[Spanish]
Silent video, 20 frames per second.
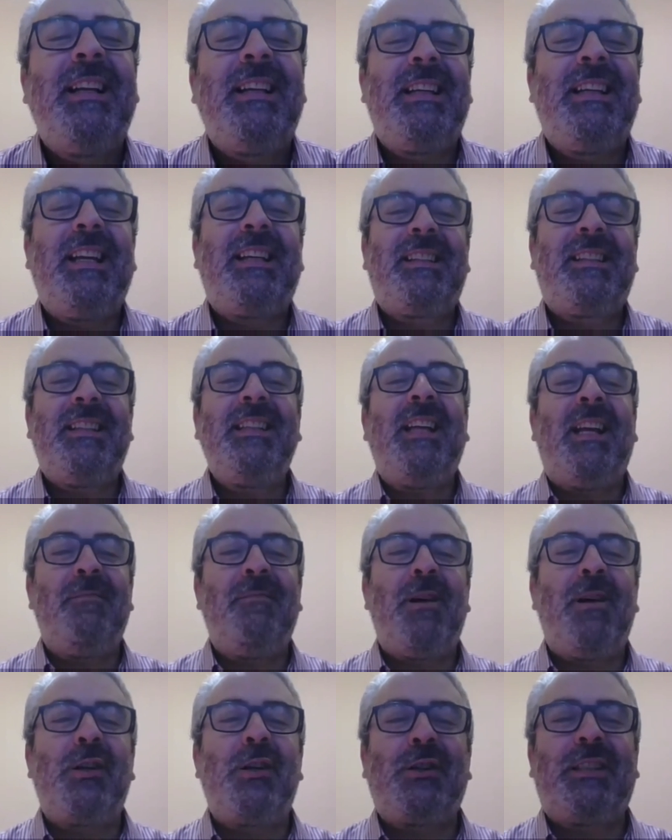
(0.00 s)
Y es sí, el
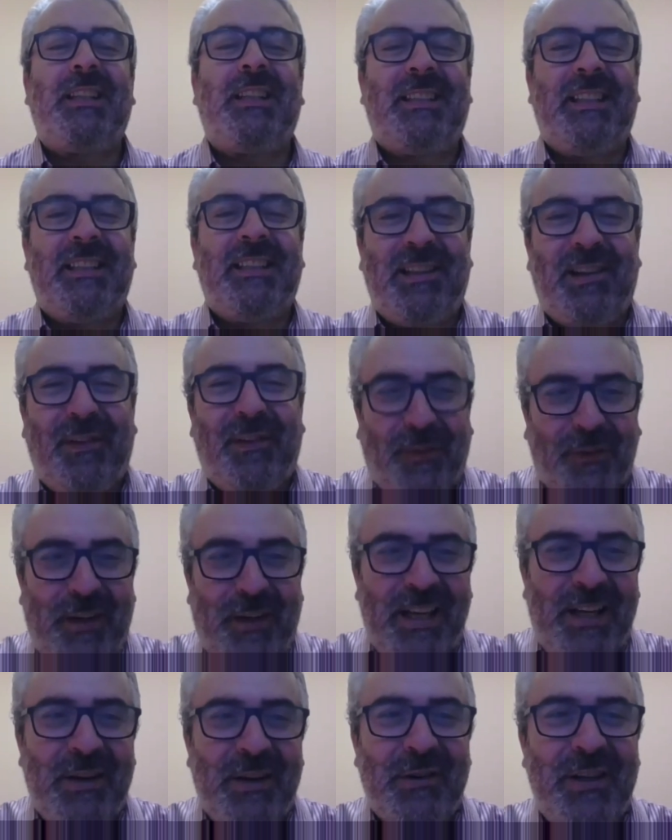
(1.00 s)
maros es ese
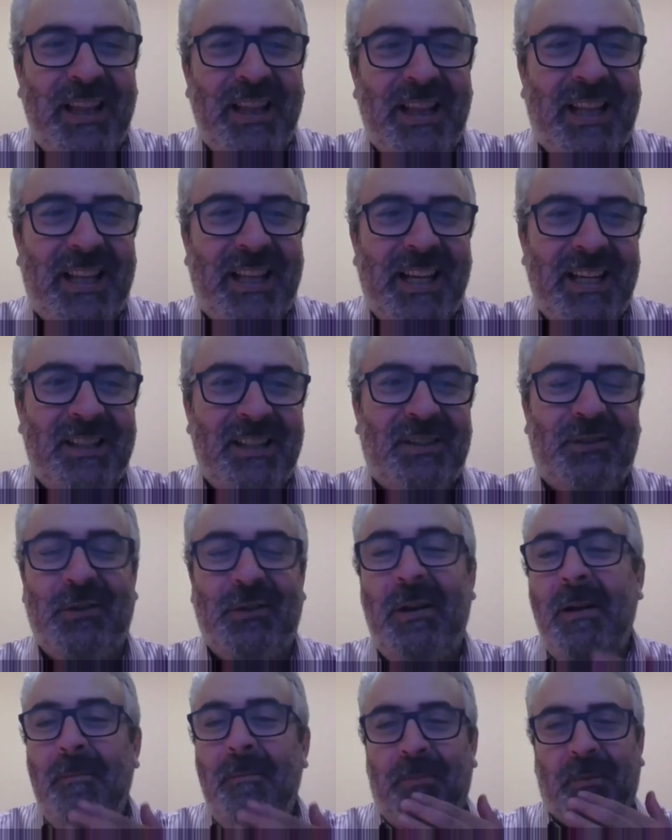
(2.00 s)
frío intenso,